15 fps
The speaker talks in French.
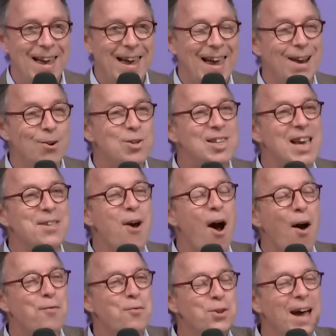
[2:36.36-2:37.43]
Et le
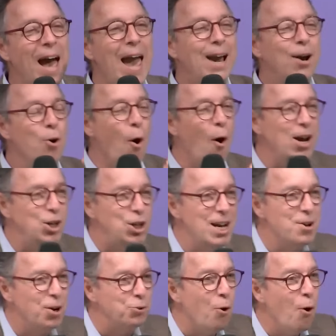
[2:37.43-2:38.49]
Seigneur voudrait corriger
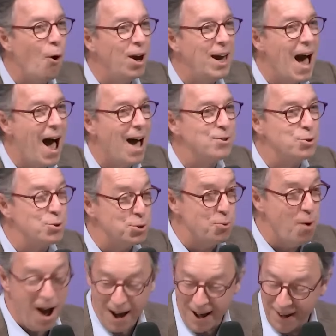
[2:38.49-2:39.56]
notre regard ce
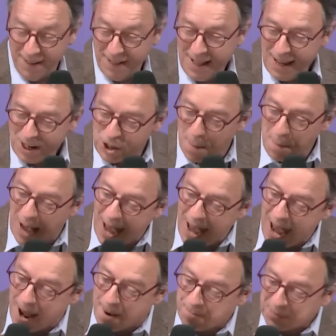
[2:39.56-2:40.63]
soir.
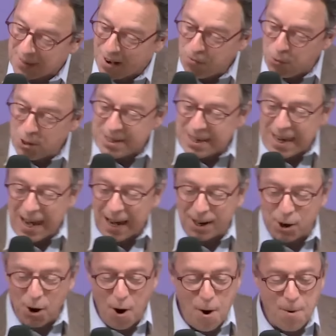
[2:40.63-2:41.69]
J'aimerais vous dire
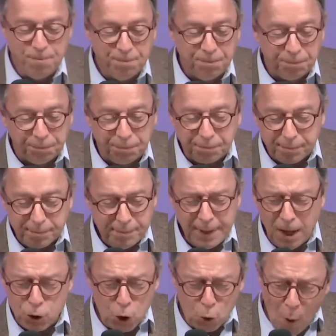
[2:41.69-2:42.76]
que
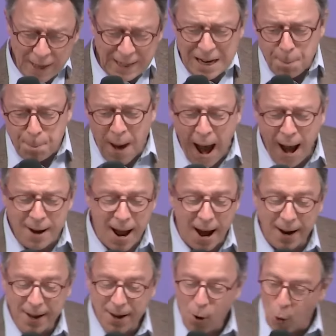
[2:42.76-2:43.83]
je crois qu'il parle
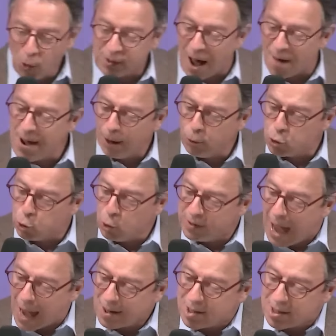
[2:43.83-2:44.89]
au travers de ce
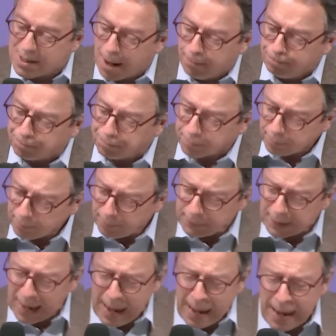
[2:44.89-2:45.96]
texte
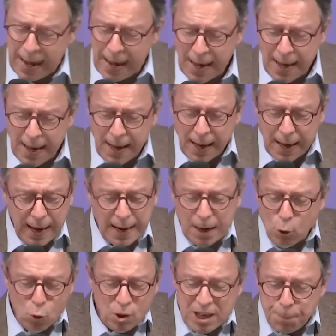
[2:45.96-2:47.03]
et et
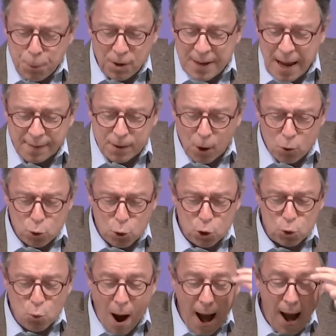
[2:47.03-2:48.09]
il nous dit peut-être ce
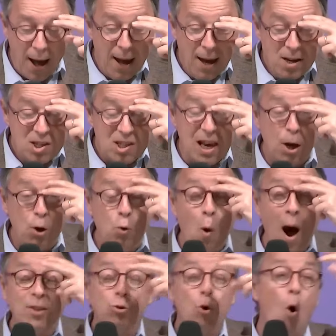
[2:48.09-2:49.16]
soir, c'est
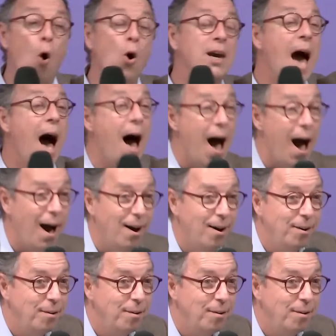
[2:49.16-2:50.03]
quoi ton regard